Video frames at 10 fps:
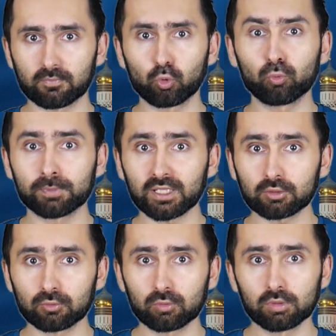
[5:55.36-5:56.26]

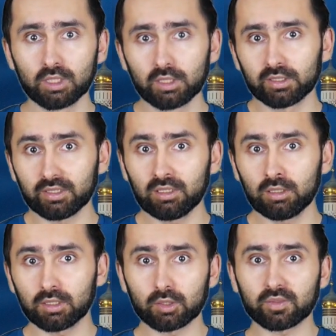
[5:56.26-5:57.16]
upadku
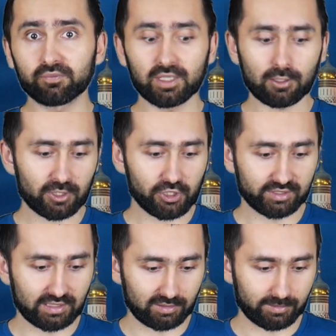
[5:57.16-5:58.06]
i rozwijała się
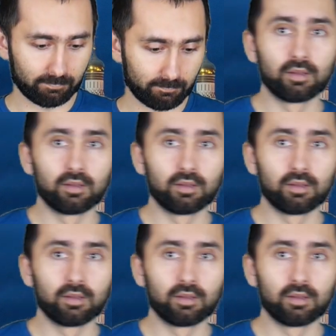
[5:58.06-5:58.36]
dalej.